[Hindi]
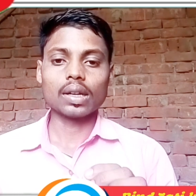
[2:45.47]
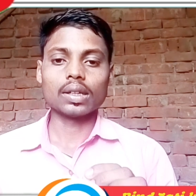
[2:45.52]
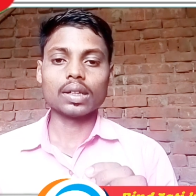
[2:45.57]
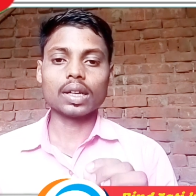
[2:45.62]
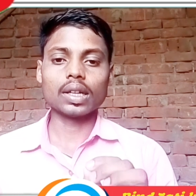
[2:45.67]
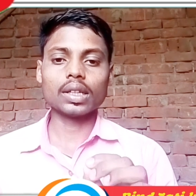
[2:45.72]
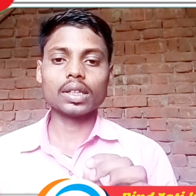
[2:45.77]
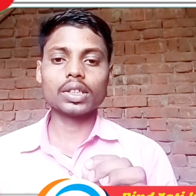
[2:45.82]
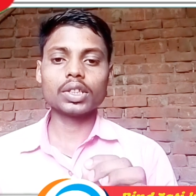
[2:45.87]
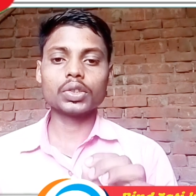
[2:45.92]

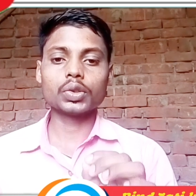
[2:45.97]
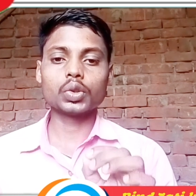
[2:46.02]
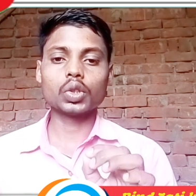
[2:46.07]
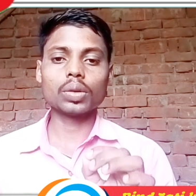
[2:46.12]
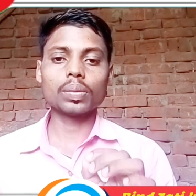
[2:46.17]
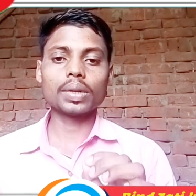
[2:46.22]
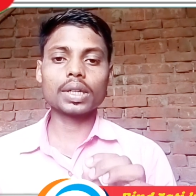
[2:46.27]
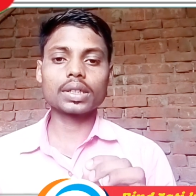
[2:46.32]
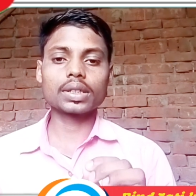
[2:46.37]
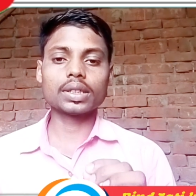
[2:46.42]
यानी कि जो
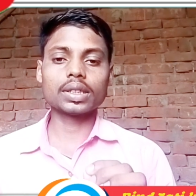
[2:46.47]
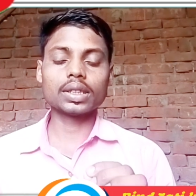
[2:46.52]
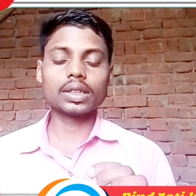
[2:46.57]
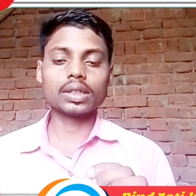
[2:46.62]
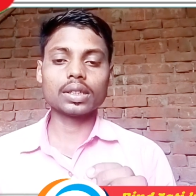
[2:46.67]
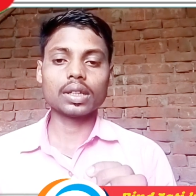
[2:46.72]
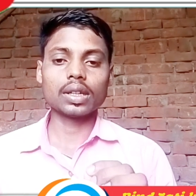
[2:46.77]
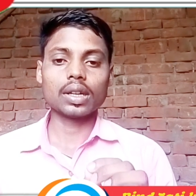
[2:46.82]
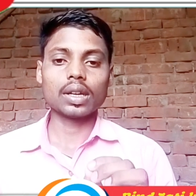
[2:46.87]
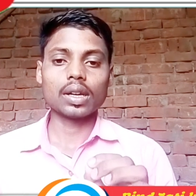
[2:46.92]
व्यक्ति
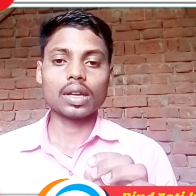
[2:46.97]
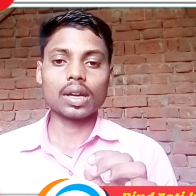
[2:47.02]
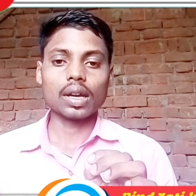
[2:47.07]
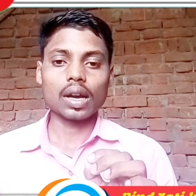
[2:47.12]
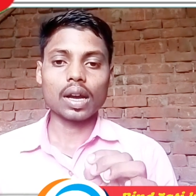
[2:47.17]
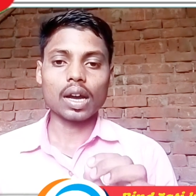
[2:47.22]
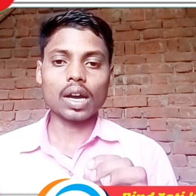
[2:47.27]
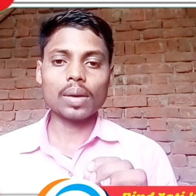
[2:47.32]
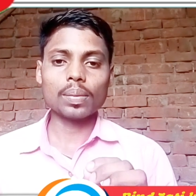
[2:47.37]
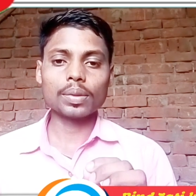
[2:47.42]

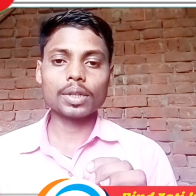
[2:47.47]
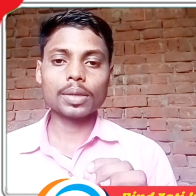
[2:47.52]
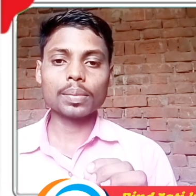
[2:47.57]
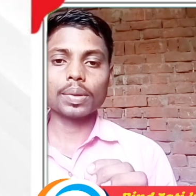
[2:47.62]
आपकी